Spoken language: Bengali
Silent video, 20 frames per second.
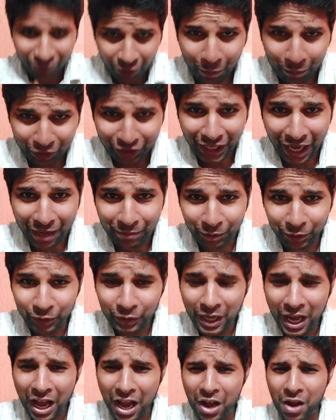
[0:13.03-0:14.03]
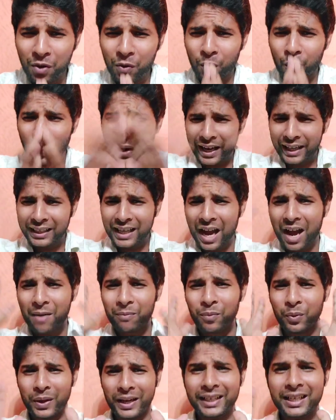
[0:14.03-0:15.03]
নমস্কার বন্ধুরা ওয়েলকাম
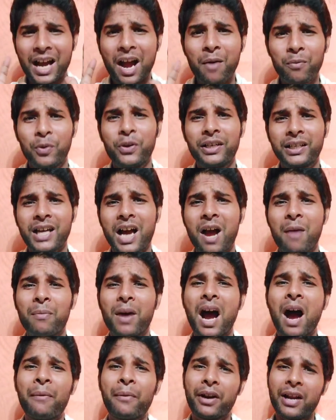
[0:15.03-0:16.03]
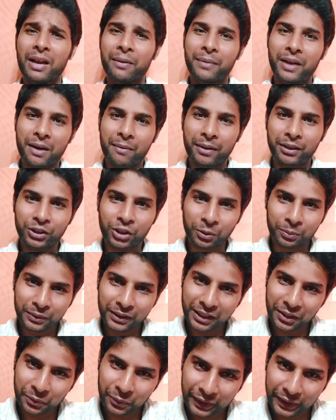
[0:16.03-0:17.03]
ওয়েলকাম ওয়েলকাম আবার একবার আমার তরফ
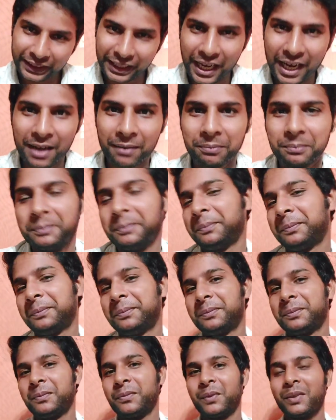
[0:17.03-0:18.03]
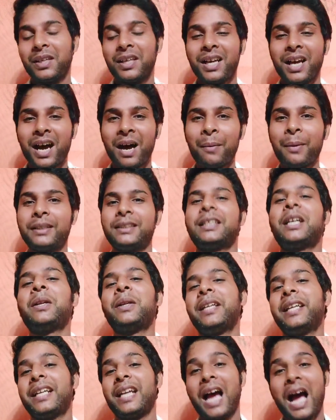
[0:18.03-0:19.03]
থেকে ওয়েলকাম আমার
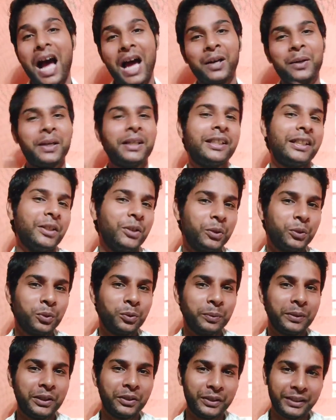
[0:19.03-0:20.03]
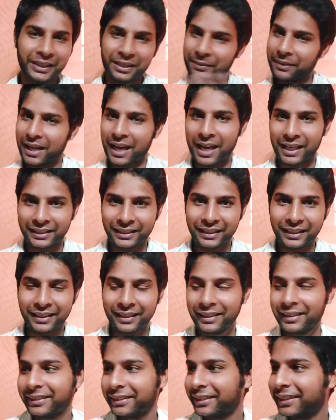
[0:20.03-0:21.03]
চ্যানেলের আরও একটি নতুন ভিডিও নিয়ে আমি হাজির
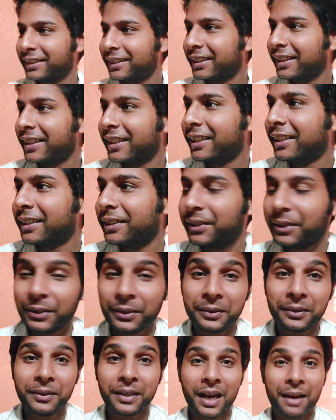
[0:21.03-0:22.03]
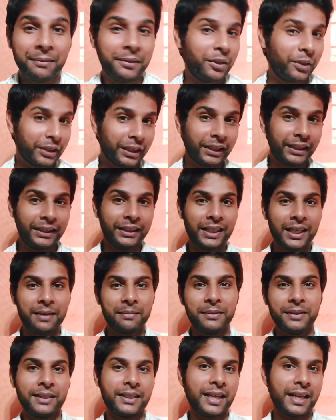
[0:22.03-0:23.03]
তো আমি কথা দিয়েছিলাম
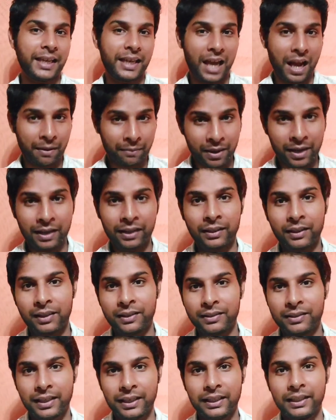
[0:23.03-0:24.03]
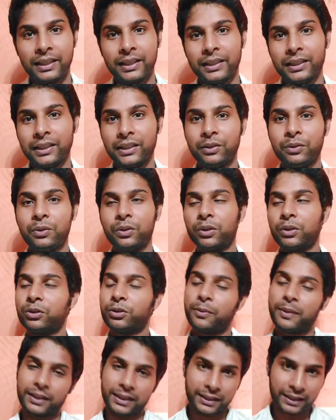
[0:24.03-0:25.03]
যে আমার ট্রেনিংয়ের দিনগুলো
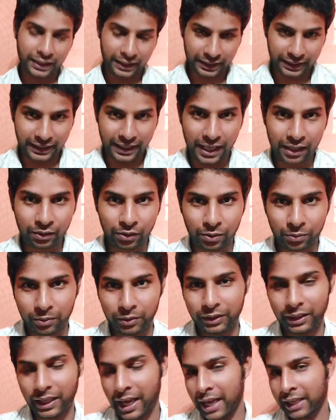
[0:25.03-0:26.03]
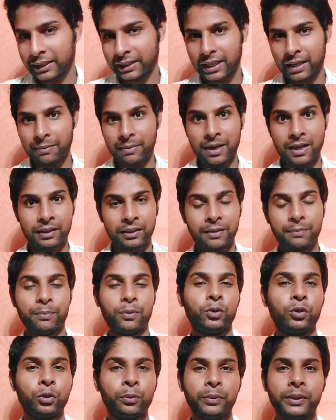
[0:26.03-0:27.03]
তোমাদের সাথে শেয়ার করব তাই আজকে আমার
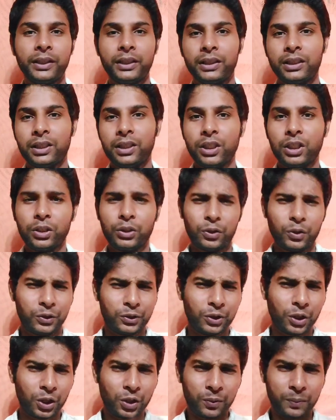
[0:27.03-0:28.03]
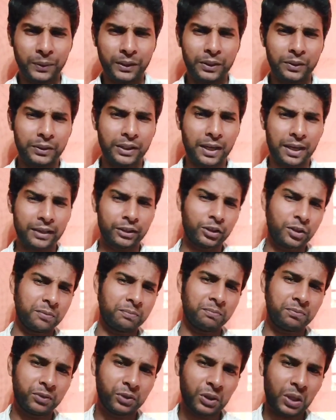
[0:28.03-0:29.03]
প্রথম দিন তো চলো ভিডিওটা একদম
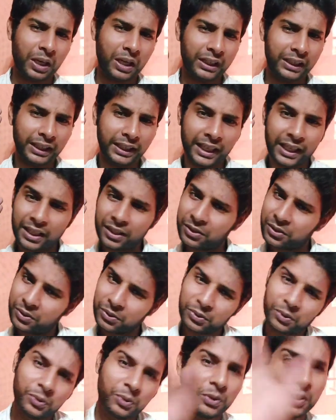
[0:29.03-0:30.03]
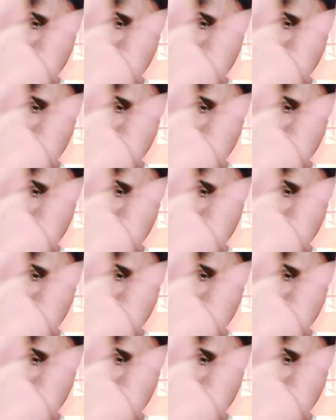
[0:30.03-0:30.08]
সকাল থেকে শুরু